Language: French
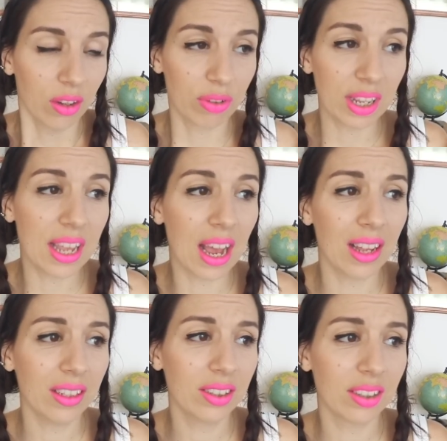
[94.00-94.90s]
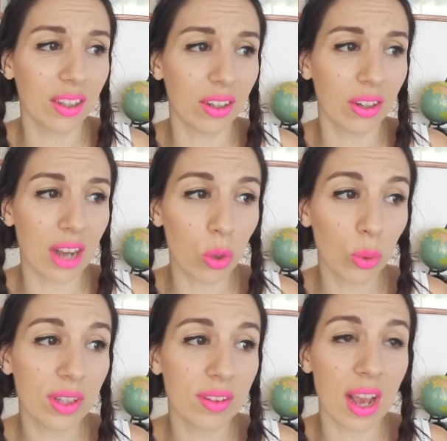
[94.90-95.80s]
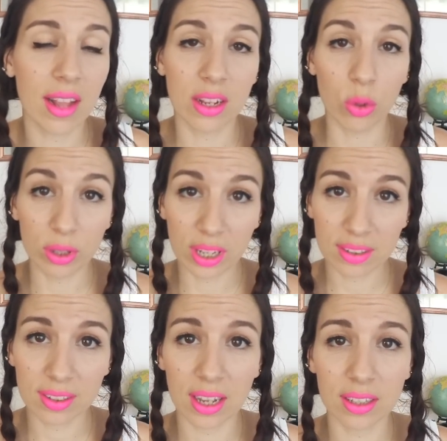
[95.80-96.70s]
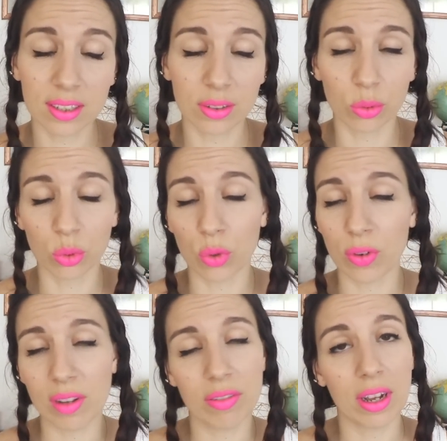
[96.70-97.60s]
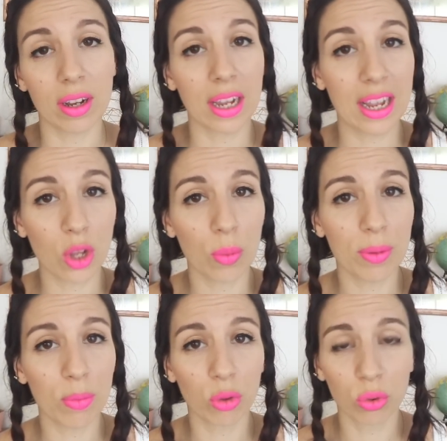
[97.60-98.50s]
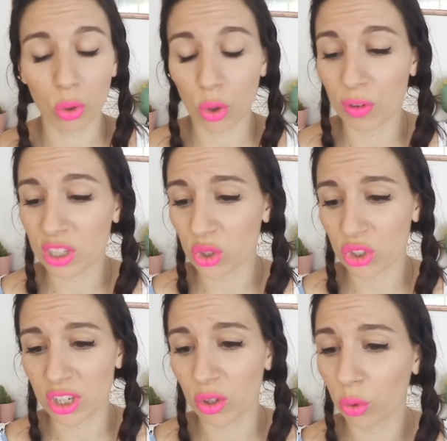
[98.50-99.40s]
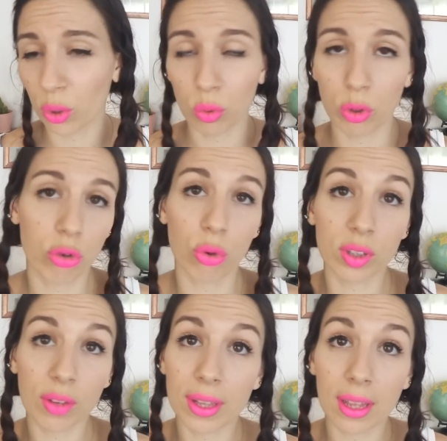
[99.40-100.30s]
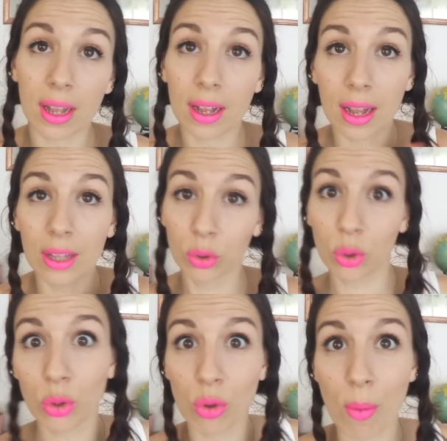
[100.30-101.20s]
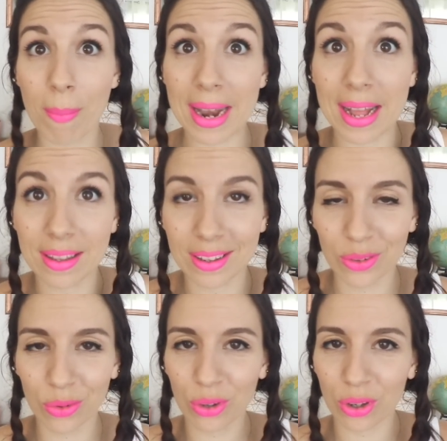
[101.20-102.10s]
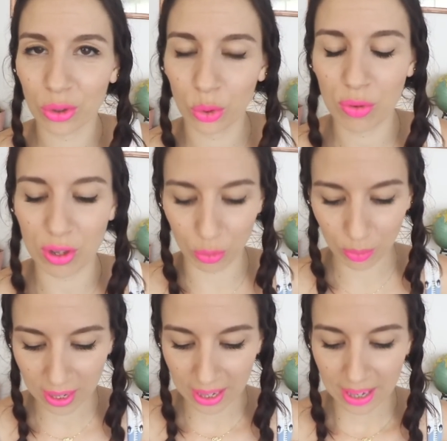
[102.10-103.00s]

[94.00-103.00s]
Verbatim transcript: Vegas, euh, la Louisiane et le Texas. Donc on va faire énormément de trucs, on va changer d'endroit tous les jours, ça va être un truc de malade, donc suivez-nous.